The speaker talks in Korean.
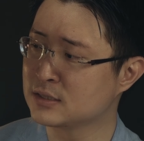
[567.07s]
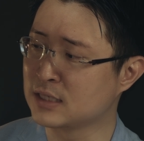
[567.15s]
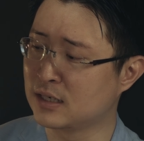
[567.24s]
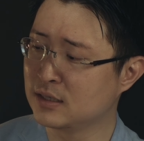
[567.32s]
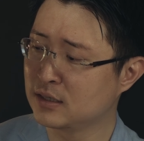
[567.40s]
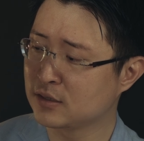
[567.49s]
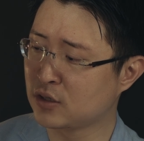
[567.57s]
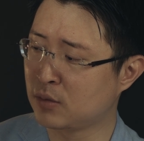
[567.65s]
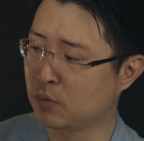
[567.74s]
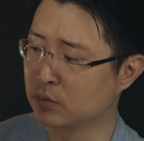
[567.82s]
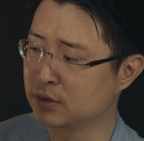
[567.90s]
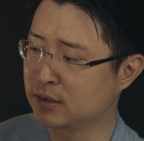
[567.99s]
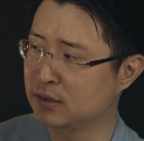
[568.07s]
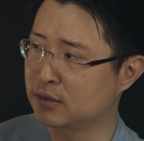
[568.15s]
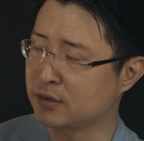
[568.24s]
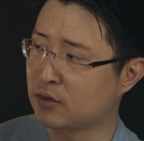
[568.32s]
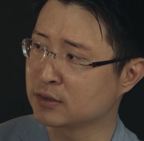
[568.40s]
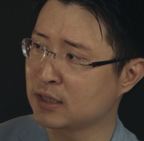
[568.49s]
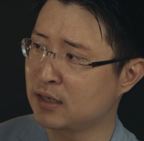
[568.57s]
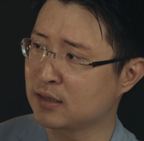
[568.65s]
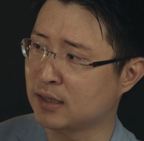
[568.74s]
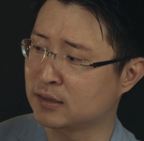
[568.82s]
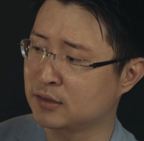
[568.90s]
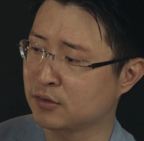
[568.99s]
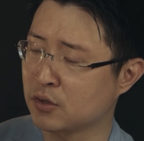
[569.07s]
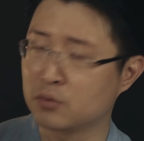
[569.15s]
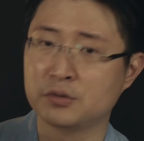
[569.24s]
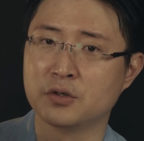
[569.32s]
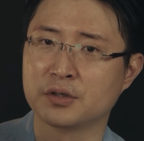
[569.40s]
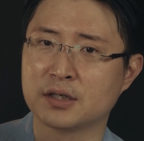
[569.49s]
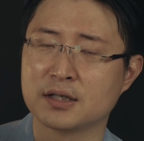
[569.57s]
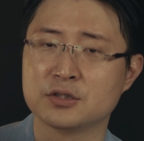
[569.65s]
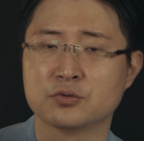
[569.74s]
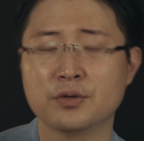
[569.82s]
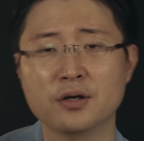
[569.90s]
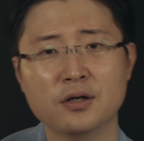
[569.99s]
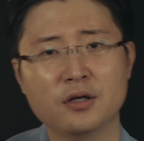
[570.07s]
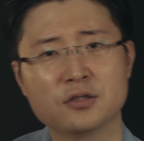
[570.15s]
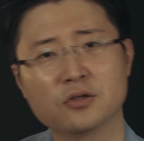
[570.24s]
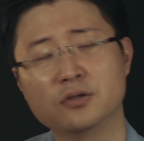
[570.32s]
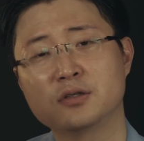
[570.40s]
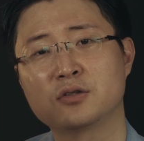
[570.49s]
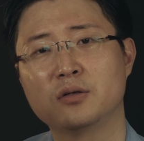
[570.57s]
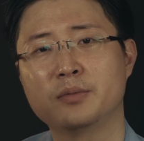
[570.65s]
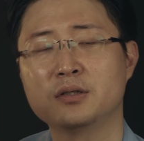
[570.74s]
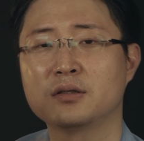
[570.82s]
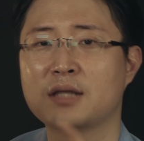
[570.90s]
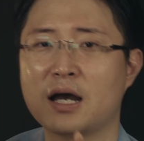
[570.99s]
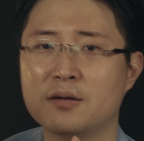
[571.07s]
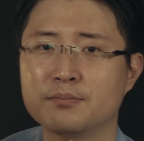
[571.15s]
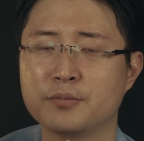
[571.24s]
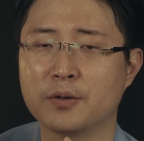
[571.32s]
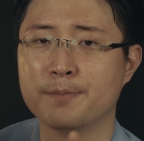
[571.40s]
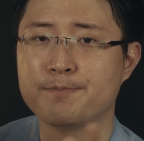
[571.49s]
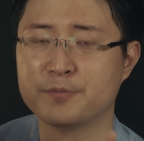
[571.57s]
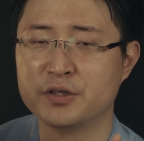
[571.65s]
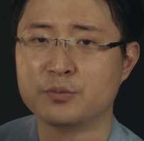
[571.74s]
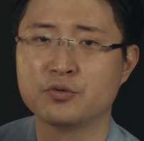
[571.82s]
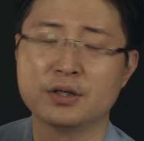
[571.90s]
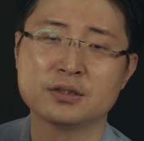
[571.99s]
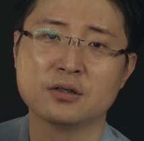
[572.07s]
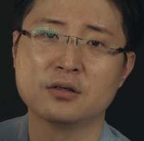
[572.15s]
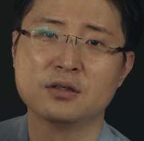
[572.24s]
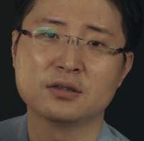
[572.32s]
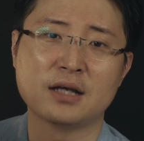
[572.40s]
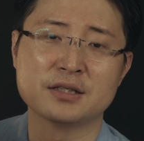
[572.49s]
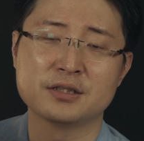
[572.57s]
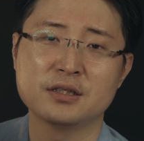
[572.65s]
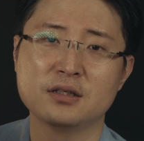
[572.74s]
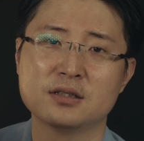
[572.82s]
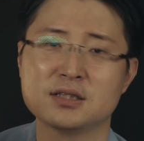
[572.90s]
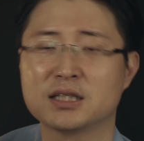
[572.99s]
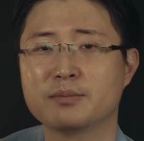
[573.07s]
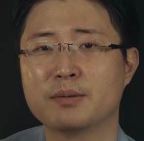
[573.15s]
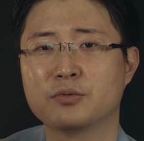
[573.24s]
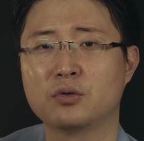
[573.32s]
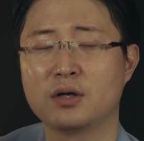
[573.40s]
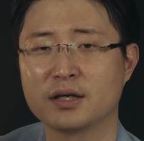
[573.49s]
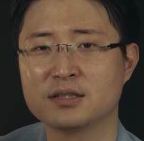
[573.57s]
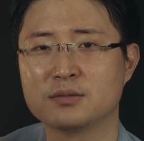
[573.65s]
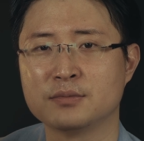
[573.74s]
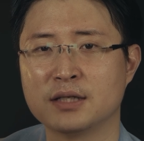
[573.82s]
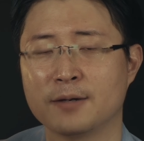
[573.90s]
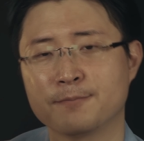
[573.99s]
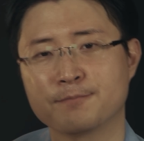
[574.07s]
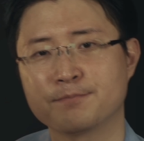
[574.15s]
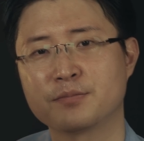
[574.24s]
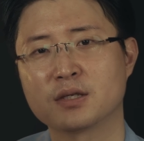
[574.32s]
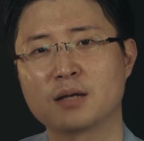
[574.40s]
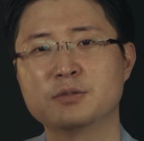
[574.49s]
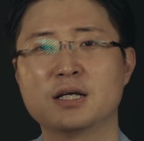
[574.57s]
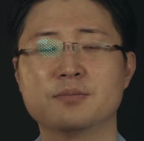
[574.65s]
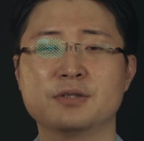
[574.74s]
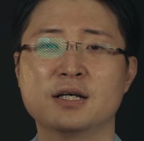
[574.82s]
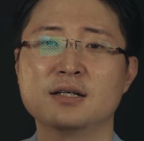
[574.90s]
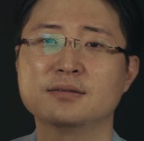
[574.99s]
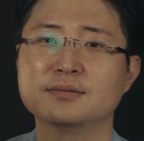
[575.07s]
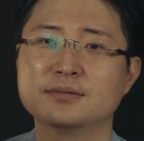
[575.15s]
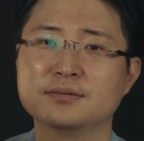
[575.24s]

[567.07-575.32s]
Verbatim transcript: 자 그럼 오늘 영상 같은 경우는 여기까지고요. 저는 그러면 은 다음번 리뷰에서 다시 찾아뵙도록 하겠습니다. 감사합니다.